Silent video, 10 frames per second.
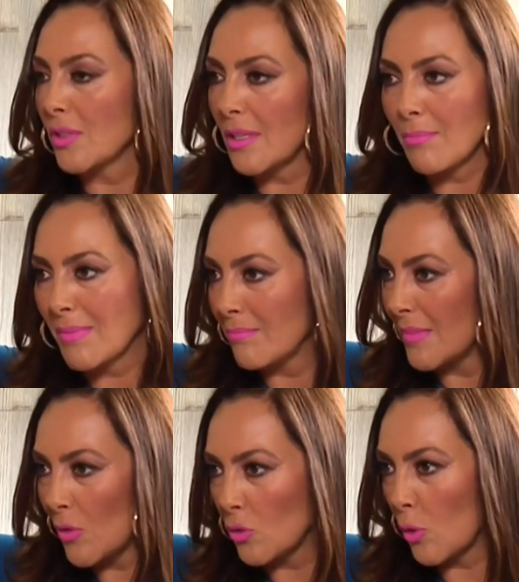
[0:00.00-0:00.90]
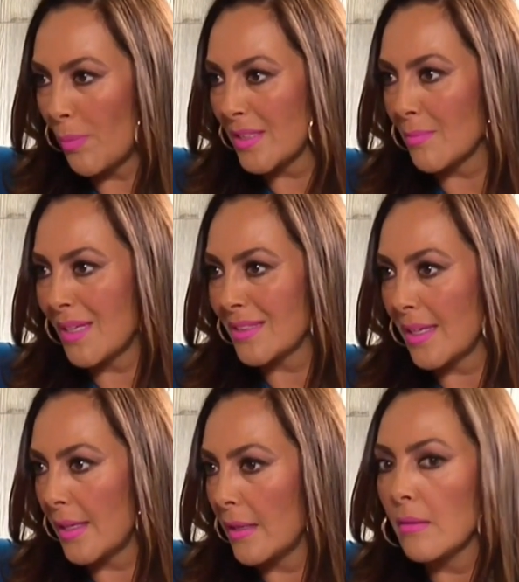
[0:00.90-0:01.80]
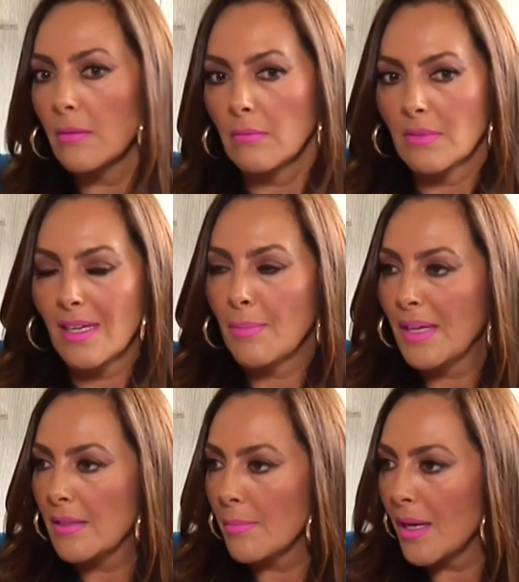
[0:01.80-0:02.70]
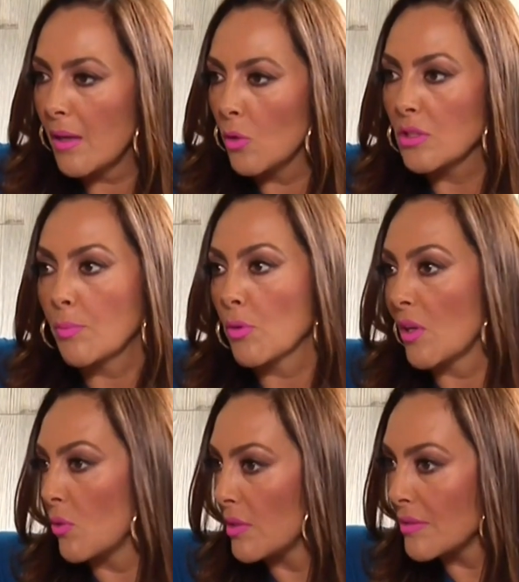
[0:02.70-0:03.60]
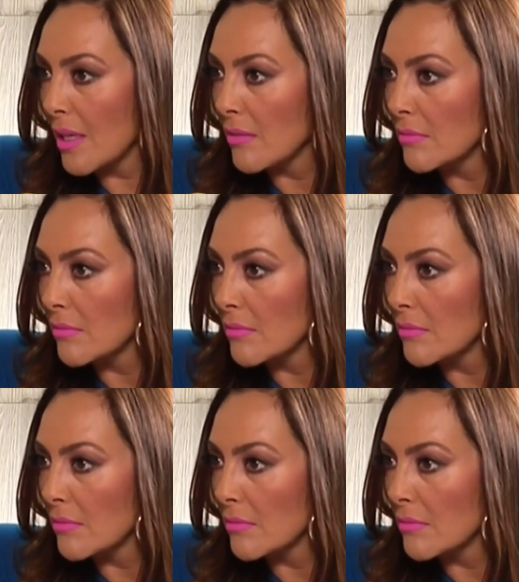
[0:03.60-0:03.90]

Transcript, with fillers: tienen de dos sopas más que ser víctima o ser protagonista.